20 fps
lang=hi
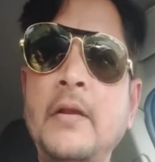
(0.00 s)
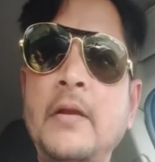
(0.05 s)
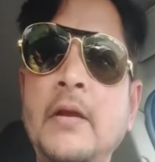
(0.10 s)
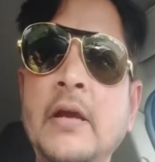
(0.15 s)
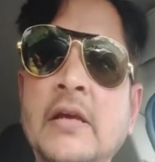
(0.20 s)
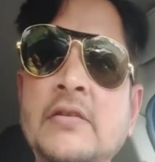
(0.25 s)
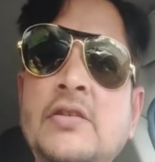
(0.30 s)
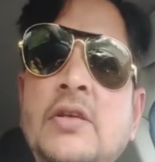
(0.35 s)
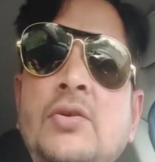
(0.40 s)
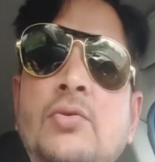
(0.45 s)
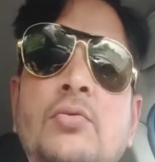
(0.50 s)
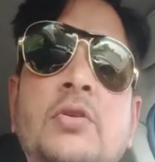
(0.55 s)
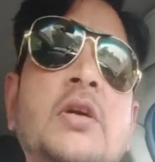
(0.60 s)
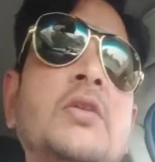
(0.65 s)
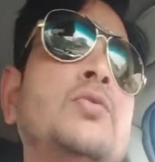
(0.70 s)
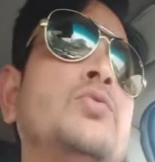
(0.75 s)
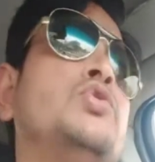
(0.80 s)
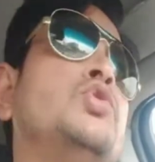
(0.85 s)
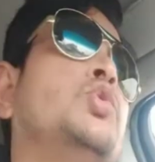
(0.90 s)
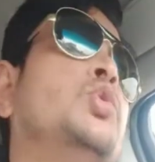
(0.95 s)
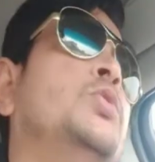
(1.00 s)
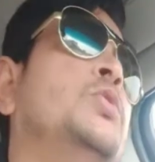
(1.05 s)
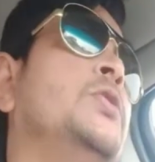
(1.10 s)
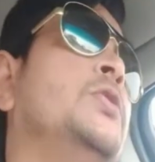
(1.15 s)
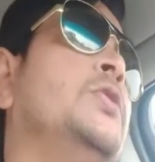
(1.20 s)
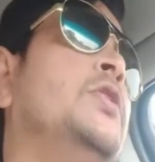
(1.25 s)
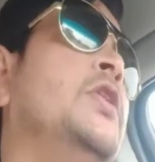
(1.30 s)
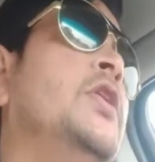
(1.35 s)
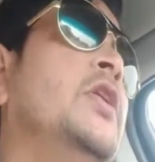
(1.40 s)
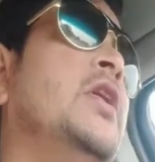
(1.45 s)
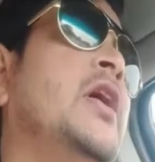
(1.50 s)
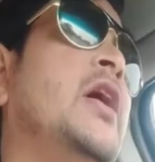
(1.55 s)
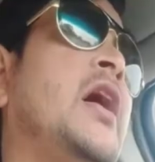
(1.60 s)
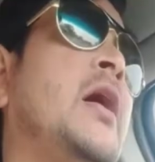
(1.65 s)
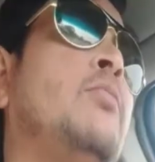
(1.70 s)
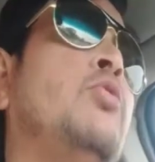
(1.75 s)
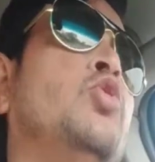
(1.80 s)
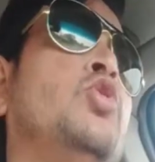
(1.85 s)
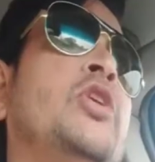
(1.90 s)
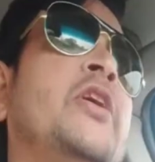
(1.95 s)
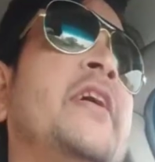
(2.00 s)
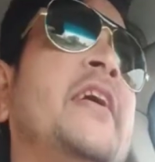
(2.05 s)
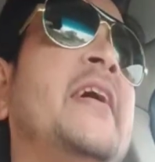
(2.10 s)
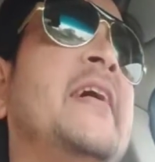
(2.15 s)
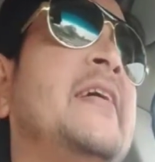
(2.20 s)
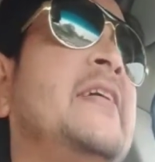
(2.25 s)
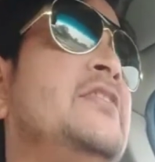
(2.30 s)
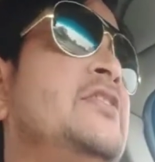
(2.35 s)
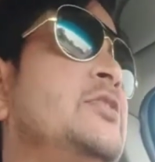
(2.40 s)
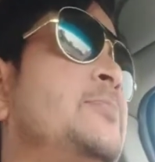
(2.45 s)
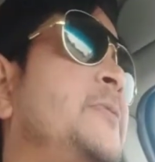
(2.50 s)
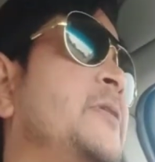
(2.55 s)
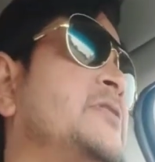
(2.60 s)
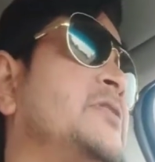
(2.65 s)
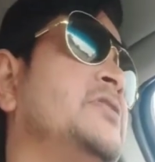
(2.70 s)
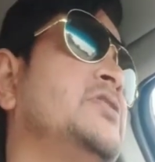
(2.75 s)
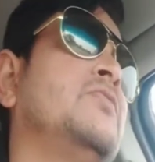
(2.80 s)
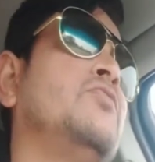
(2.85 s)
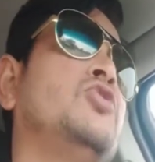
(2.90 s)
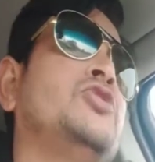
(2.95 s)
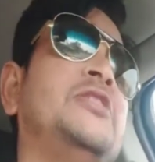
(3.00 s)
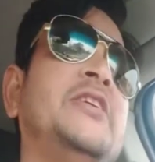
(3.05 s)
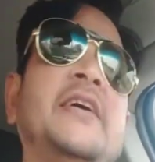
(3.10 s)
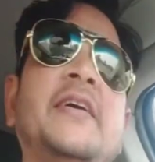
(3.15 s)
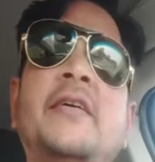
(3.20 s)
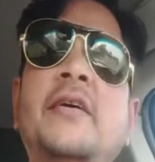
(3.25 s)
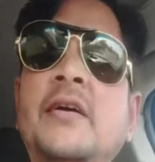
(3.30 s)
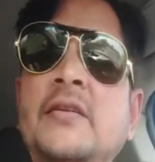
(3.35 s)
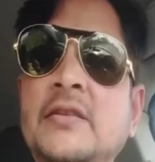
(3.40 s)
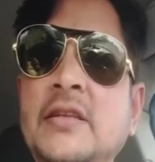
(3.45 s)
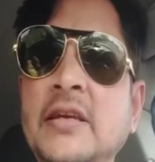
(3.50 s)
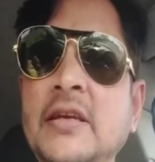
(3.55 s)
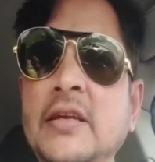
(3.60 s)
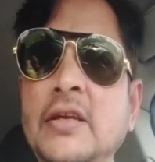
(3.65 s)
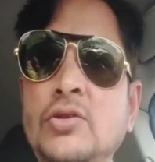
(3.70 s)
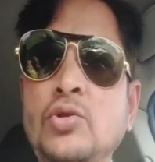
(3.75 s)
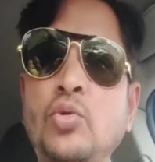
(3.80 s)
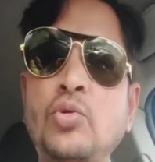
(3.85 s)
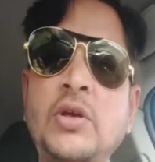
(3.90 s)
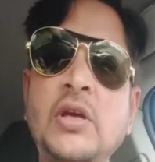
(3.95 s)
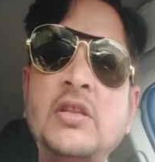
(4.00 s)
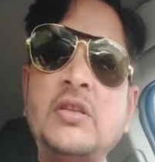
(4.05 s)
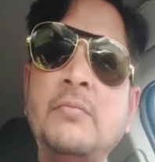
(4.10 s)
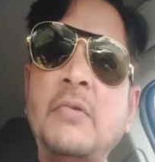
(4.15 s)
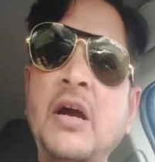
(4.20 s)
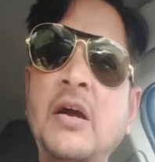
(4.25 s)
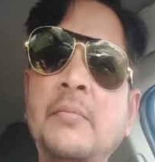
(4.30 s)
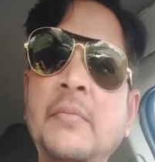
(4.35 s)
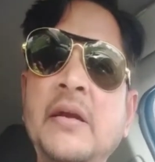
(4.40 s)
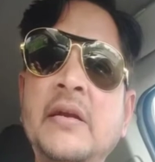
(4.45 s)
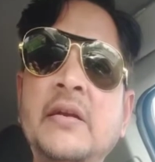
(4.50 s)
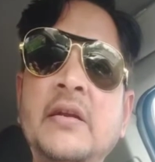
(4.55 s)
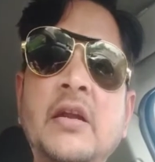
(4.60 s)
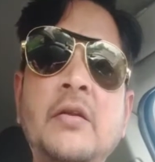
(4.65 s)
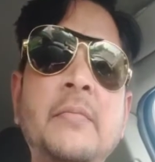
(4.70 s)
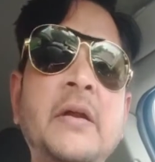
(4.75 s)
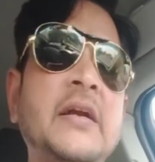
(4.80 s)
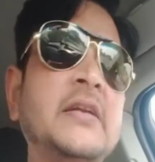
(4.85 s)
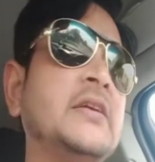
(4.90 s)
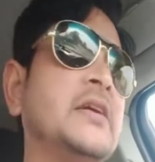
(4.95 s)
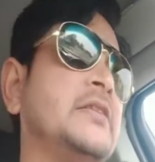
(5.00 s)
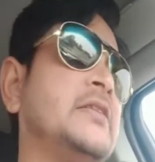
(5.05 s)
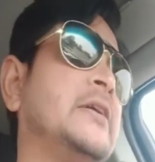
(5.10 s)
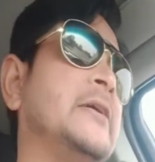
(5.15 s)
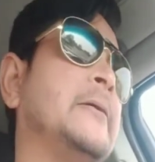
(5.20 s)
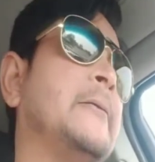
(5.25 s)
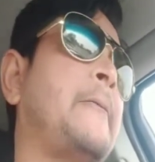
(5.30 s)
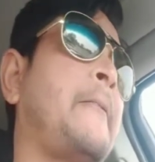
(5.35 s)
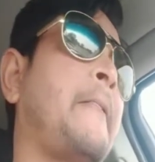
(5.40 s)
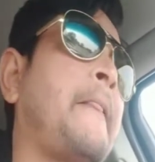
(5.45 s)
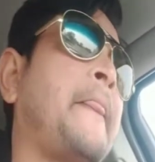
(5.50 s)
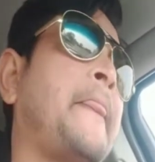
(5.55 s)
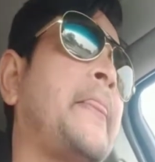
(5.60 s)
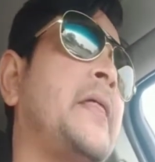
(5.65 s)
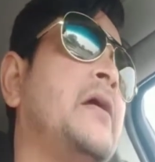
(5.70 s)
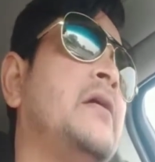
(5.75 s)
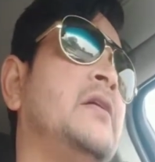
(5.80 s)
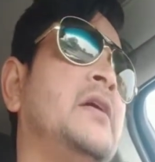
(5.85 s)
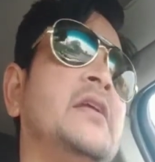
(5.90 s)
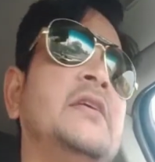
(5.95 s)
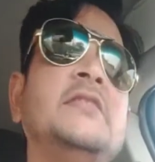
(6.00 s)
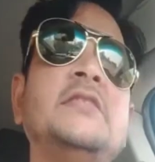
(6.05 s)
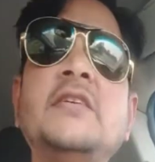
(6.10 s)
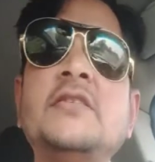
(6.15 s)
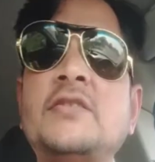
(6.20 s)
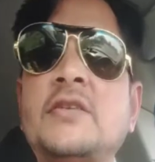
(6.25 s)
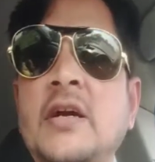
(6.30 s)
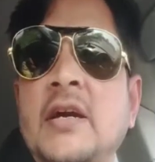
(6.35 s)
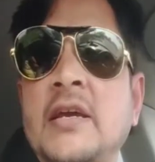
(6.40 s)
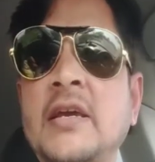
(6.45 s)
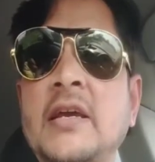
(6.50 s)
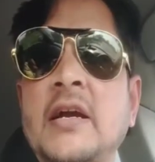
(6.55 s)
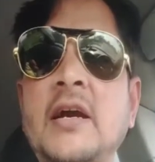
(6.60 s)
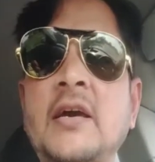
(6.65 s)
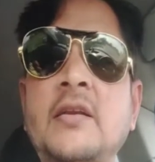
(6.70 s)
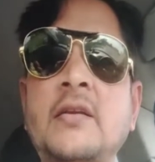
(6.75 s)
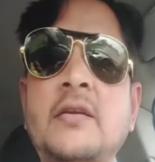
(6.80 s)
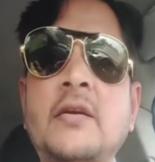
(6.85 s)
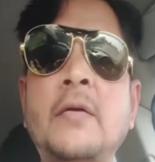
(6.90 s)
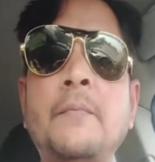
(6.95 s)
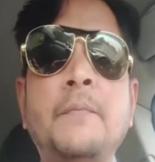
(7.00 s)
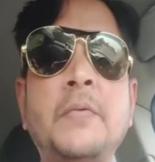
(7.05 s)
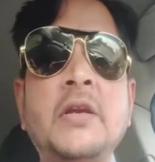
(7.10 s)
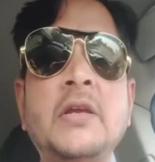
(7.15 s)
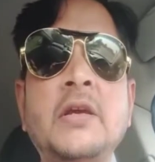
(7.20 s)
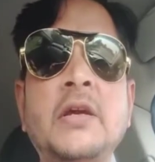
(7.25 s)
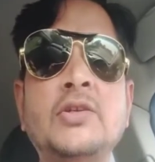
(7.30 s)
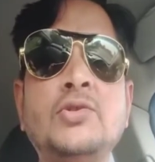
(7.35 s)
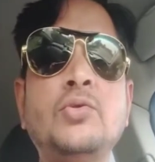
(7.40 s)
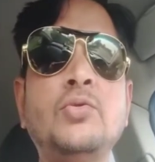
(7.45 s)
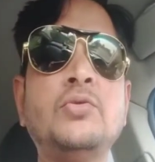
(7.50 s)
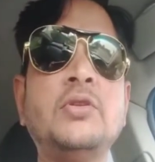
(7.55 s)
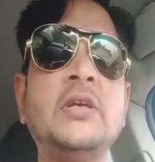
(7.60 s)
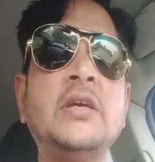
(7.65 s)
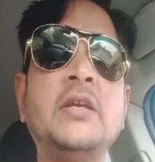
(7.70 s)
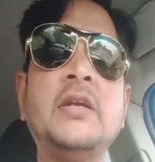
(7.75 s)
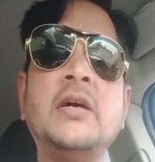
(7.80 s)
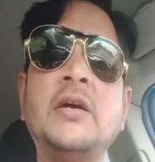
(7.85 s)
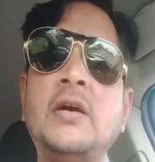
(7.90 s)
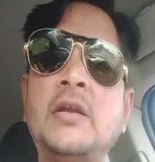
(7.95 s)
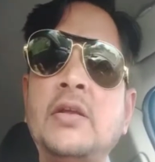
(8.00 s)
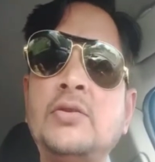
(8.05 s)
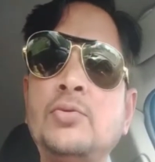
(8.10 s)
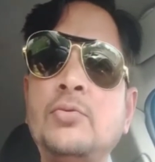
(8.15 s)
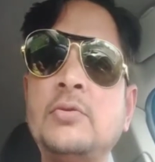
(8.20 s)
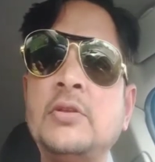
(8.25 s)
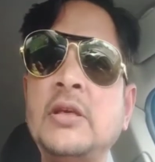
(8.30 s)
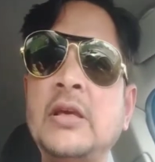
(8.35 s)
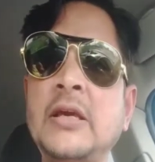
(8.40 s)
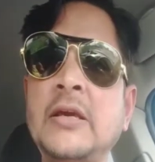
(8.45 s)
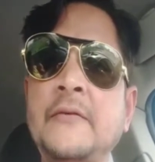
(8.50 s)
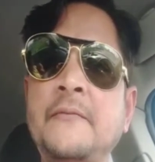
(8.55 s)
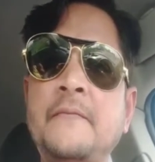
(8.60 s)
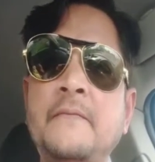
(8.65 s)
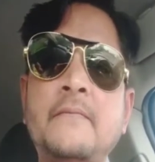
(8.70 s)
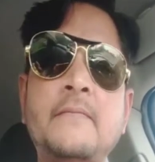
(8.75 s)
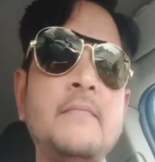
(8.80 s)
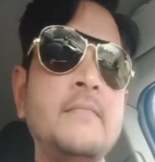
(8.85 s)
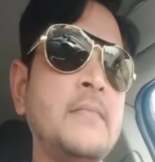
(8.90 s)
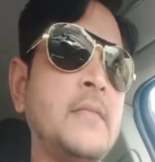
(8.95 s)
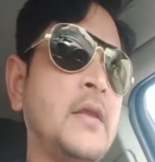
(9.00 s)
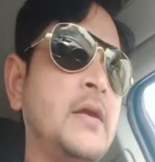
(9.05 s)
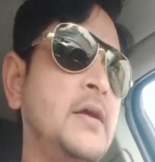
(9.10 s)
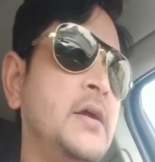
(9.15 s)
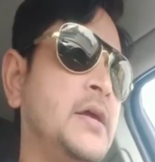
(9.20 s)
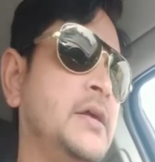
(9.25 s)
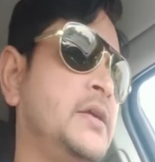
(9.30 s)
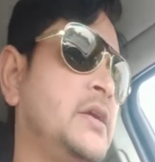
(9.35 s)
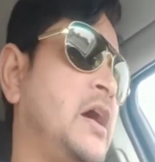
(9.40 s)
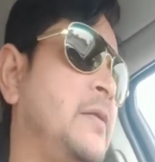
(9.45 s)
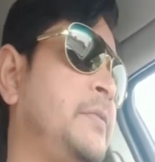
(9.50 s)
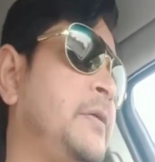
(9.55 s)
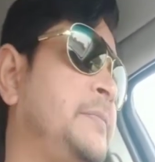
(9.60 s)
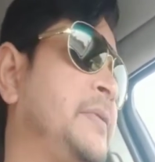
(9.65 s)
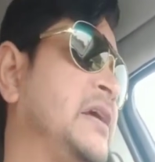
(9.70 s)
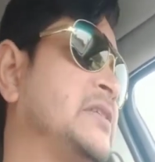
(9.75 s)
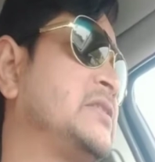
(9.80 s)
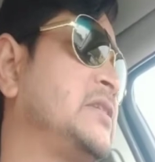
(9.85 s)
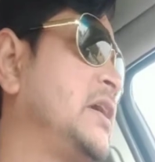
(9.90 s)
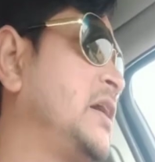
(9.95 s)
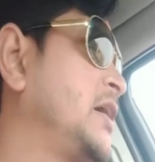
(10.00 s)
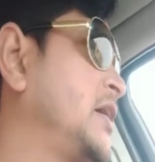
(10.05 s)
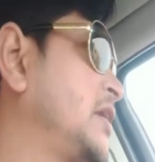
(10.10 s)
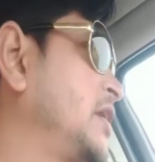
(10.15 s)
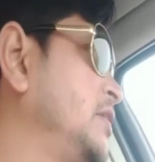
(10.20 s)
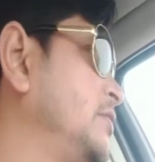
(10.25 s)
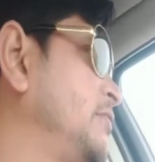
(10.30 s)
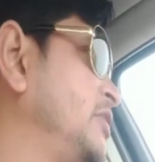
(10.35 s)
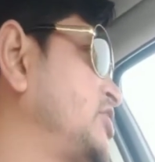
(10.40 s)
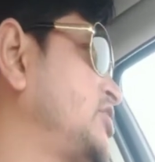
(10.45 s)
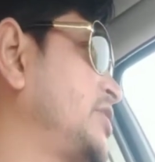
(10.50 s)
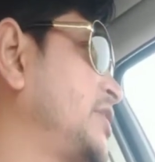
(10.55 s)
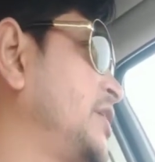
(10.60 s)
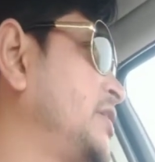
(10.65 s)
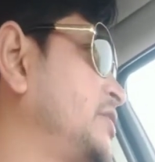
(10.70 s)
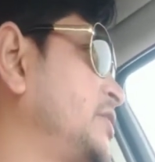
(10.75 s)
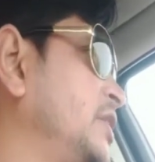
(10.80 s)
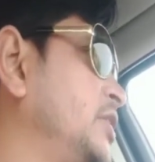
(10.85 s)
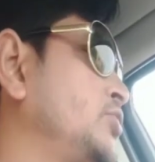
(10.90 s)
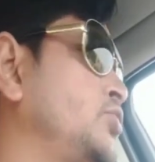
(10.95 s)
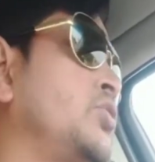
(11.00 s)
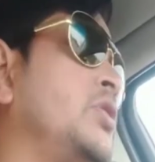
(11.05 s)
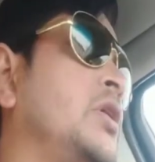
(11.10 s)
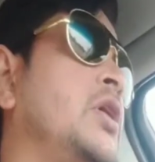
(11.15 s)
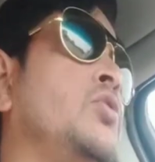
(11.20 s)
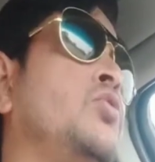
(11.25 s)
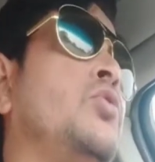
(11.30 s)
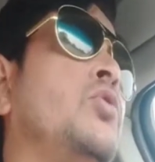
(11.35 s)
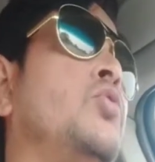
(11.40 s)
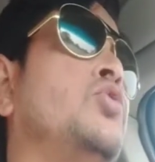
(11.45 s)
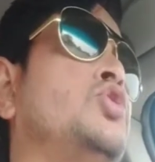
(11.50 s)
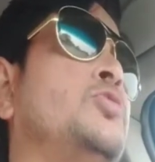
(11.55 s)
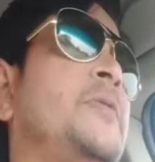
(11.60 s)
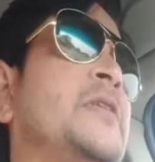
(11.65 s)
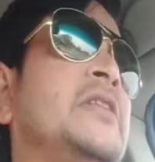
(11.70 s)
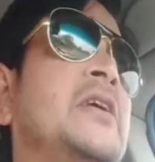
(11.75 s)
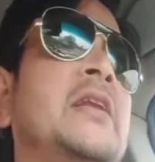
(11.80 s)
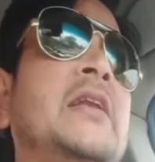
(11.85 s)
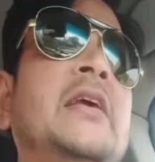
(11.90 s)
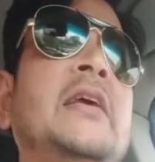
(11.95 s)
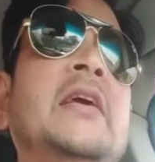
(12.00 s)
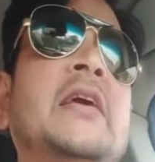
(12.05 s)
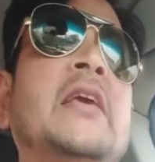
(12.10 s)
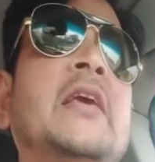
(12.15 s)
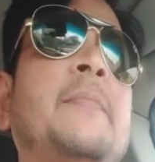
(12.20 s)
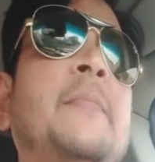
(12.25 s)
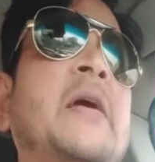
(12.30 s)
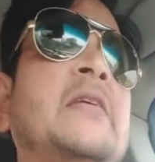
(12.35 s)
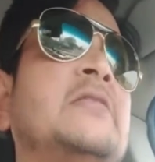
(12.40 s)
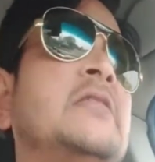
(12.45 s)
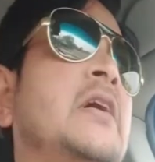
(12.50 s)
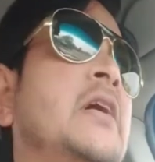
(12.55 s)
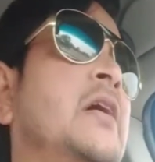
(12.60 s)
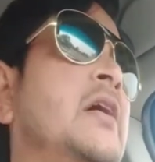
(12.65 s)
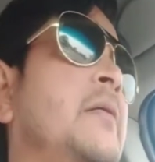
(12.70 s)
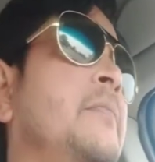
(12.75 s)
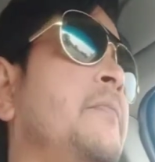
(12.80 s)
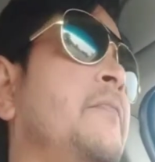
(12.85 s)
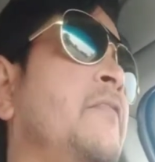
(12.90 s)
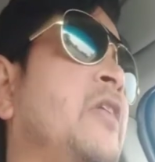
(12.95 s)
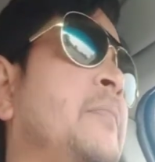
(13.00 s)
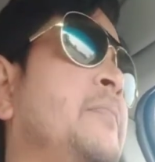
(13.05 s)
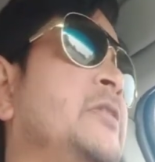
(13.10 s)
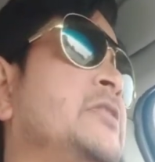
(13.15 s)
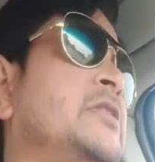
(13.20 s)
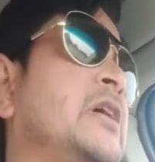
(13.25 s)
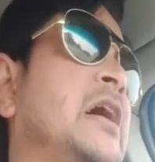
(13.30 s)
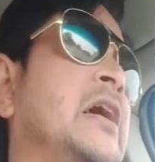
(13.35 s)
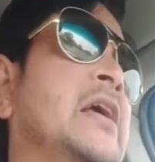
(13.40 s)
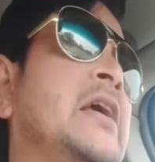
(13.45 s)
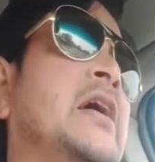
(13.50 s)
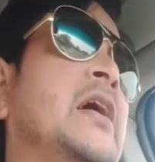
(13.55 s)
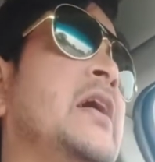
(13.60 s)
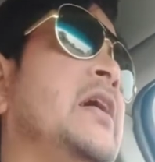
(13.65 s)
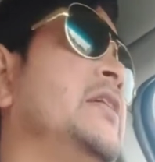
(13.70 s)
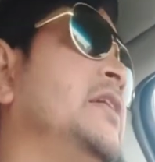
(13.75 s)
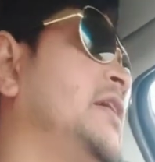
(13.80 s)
ऐसा ही होता है दोस्तों अब होता क्या है कि जिस पर्सन से वो शेयर करते हैं ना तो उनके दिमाग में एक डर बैठ जाता है डर इस चीज का कि यार कंपनियां जो होती हैं ना गलत होती हैं यहाँ पे पैसे अगर इन्वेस्ट करते हैं तो कल को कुछ पता नहीं है कि पैसा वापस आएगा या